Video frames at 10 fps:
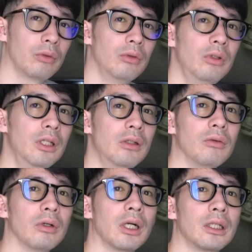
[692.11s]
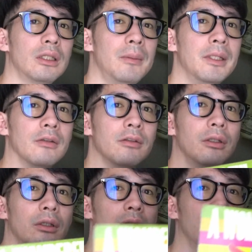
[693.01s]
こんなの買ってみたんです
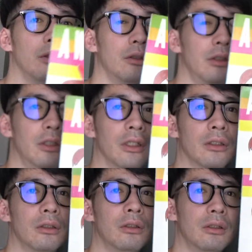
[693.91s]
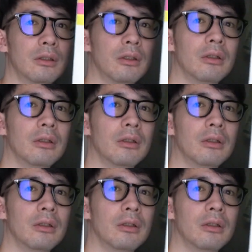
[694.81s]
ね。